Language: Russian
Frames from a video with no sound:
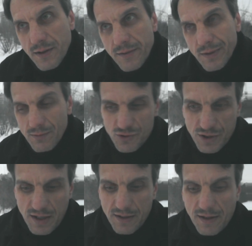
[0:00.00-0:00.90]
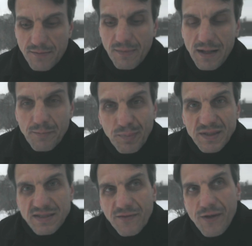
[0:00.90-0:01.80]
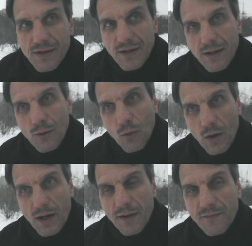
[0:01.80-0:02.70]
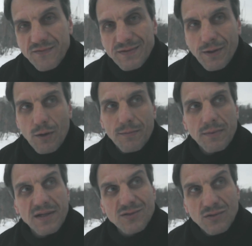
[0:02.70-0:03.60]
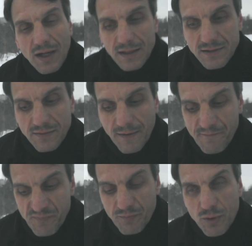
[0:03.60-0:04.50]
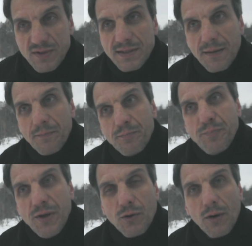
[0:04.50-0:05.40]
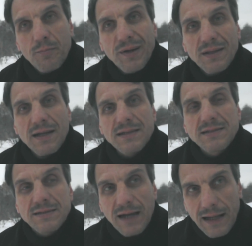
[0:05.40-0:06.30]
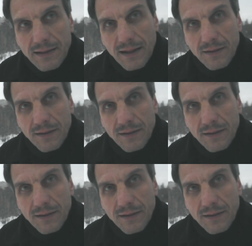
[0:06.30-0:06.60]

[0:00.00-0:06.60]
Потому что она малопредставительный орган в своем государстве. Просто биобыдло стада